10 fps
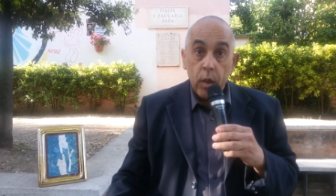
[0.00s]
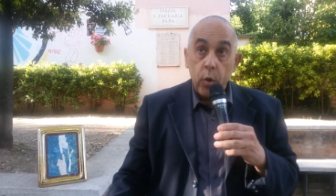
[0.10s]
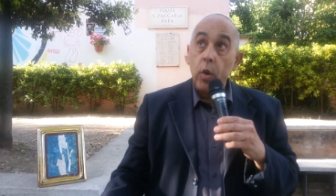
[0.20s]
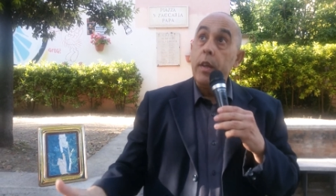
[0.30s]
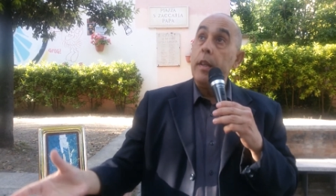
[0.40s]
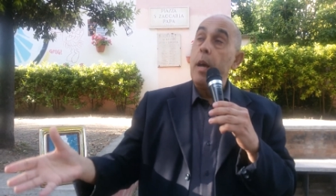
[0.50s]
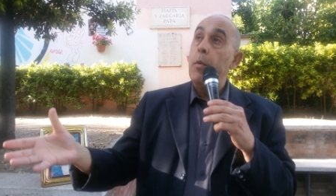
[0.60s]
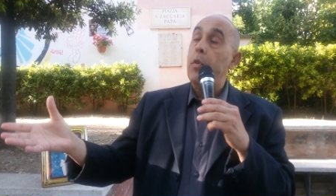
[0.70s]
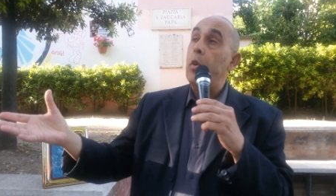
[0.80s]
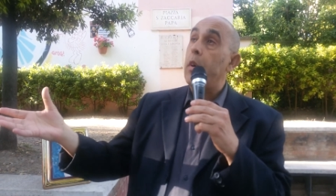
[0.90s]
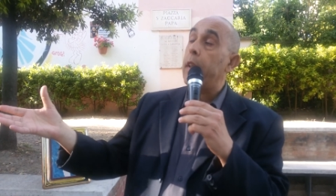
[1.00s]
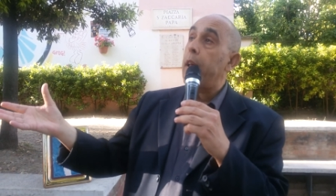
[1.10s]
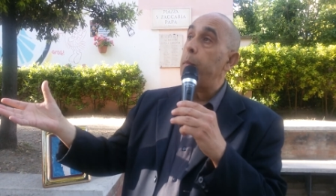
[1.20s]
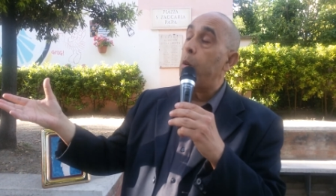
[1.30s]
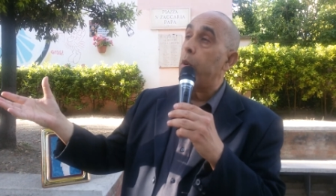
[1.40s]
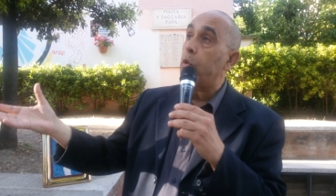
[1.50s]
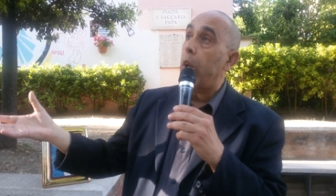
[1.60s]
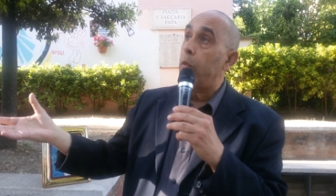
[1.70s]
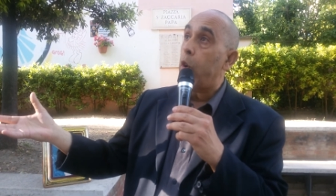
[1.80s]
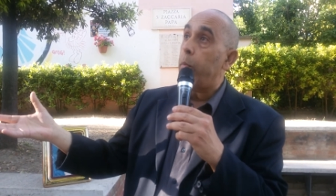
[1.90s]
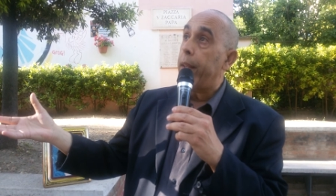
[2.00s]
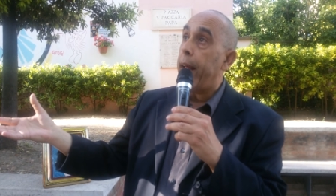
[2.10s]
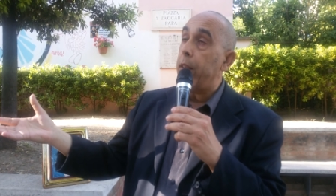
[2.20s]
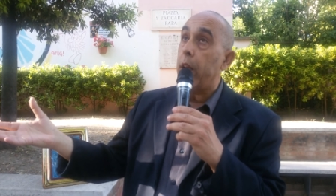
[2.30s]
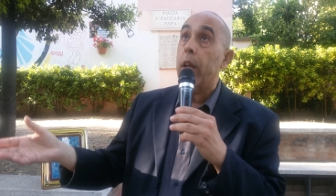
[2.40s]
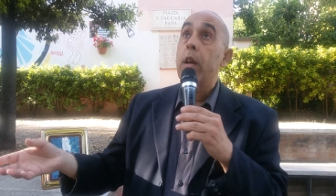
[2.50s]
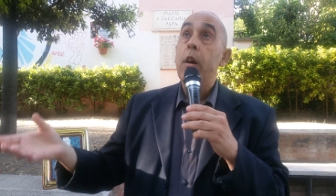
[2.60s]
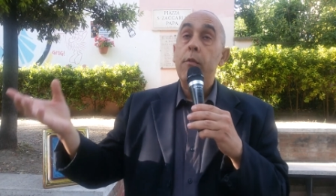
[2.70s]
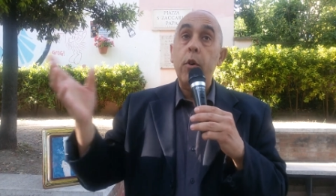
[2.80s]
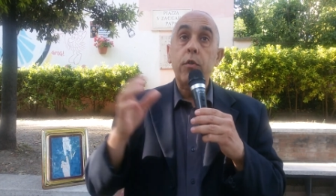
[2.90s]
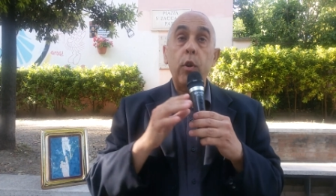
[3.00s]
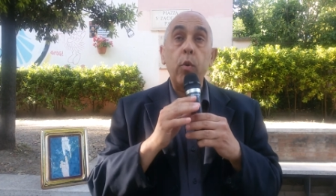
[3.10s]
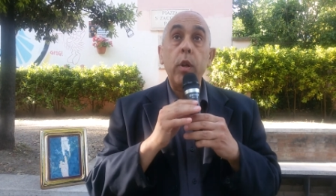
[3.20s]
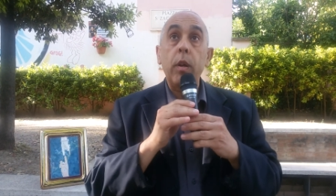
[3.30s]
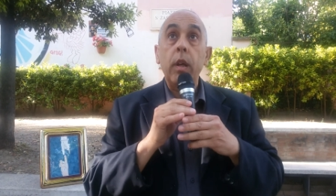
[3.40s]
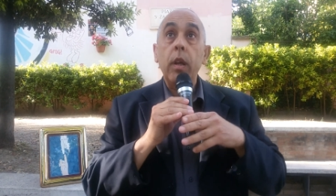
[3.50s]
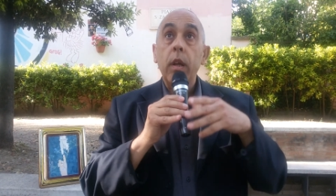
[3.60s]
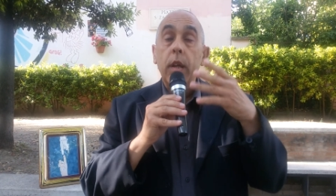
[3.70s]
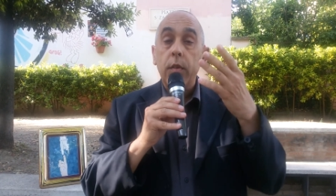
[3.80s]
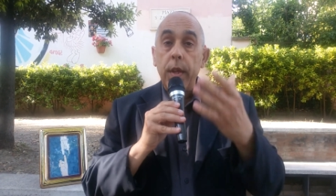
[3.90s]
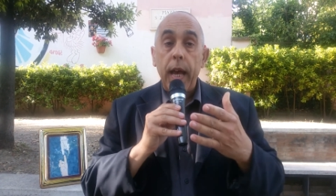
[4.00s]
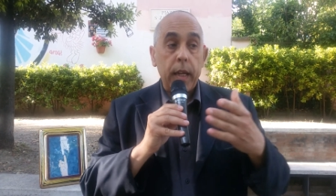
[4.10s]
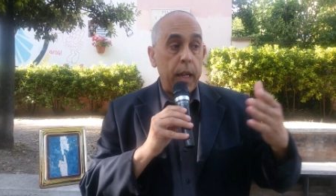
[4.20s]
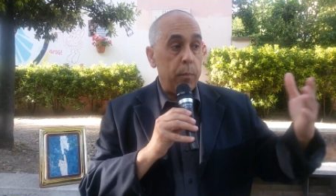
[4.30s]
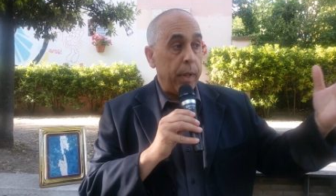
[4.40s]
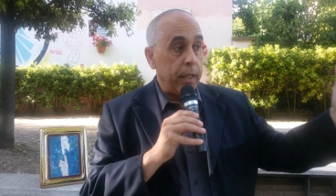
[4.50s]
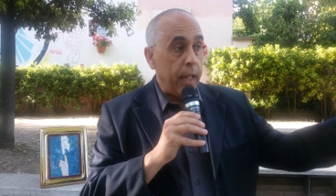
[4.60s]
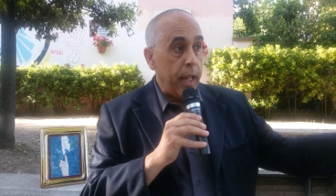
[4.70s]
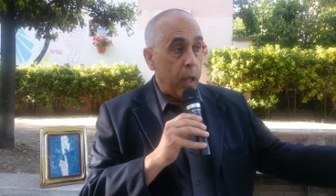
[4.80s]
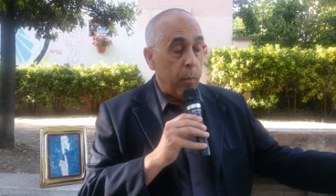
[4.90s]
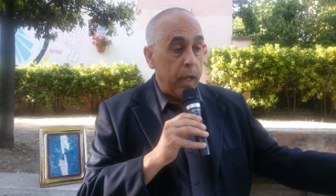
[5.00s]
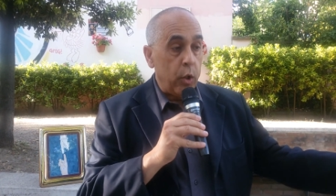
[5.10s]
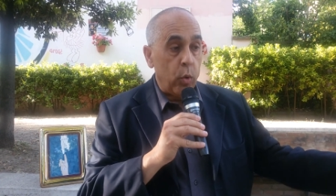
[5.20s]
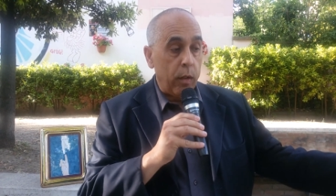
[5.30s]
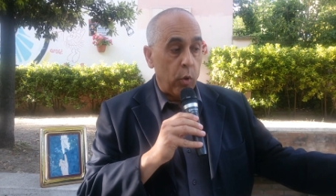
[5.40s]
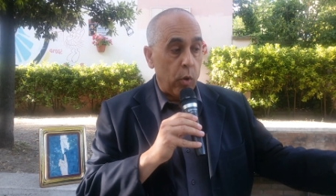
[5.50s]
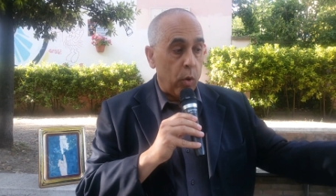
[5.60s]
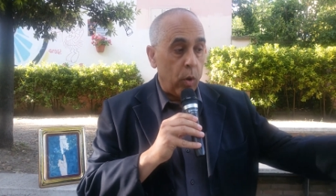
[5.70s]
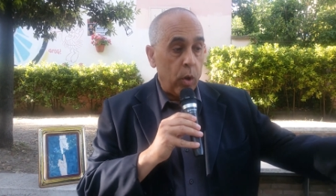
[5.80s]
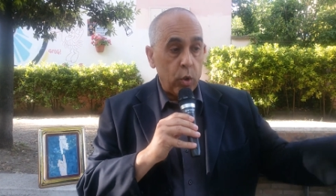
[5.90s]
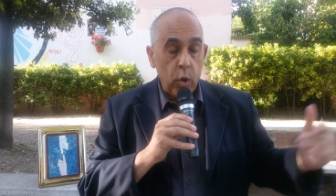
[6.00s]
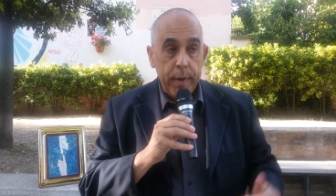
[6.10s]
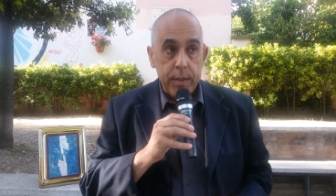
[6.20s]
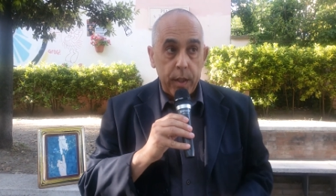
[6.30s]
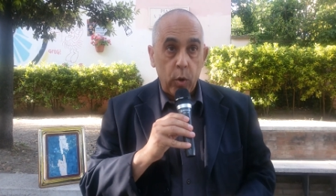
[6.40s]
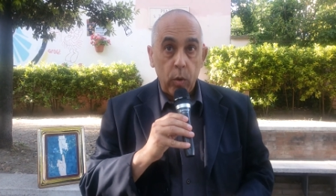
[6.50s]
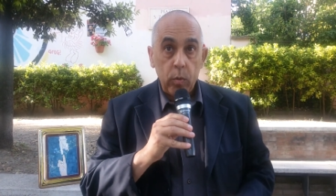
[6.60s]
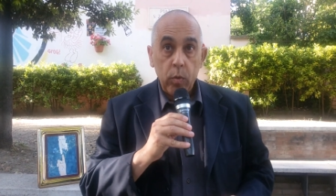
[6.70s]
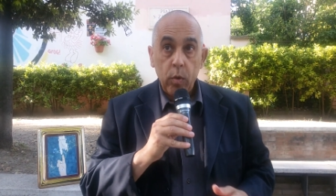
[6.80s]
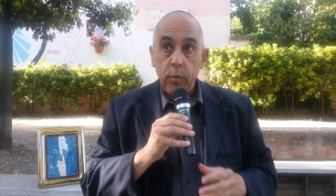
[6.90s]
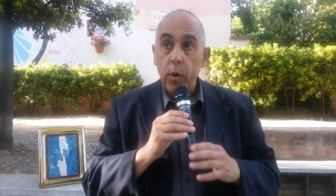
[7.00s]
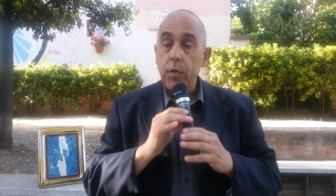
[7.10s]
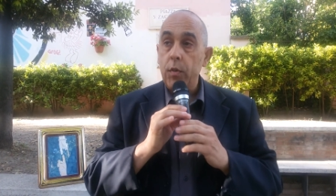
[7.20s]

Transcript: Noi chiediamo Signore dammi questo lavoro badante, forse lui sa che per te è meglio un lavoro domestico, forse